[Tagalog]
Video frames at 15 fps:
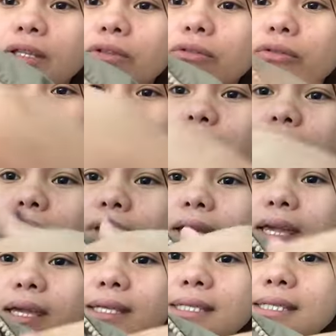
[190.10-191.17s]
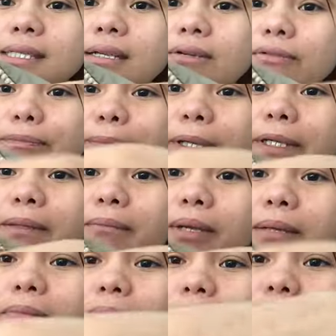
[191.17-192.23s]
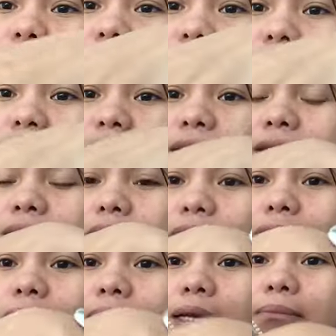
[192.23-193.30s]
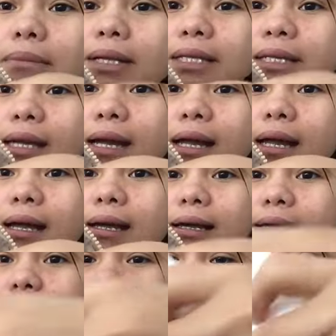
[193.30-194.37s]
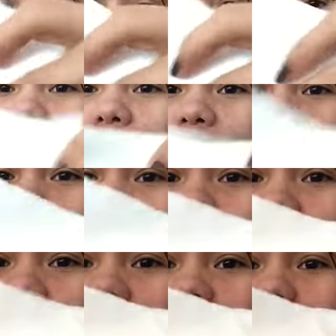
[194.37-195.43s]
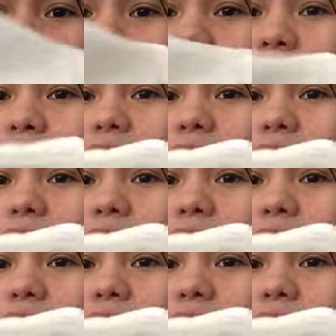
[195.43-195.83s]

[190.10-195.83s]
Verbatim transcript: Ito, yung next na compartment. May bulsa sa dito. Ang laman niya ay, I don't know,